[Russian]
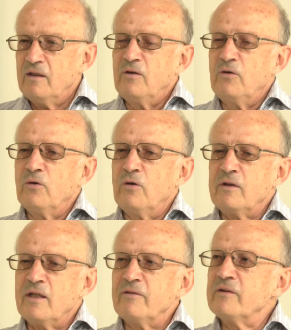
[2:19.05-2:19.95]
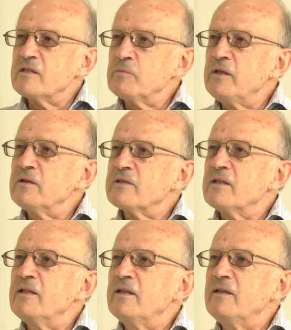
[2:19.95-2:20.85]
но явно
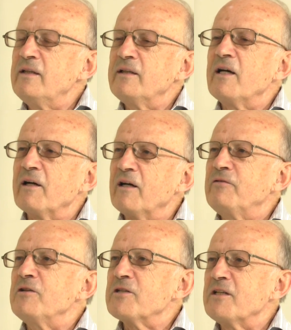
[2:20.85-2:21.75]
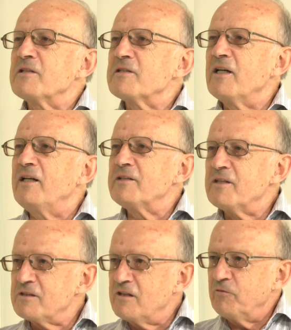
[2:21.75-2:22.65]
изменился и географический, и социальный
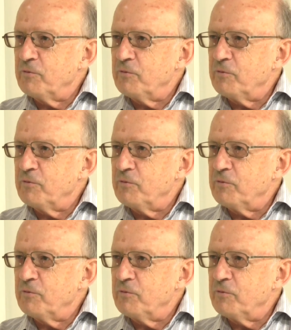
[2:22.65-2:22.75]
состав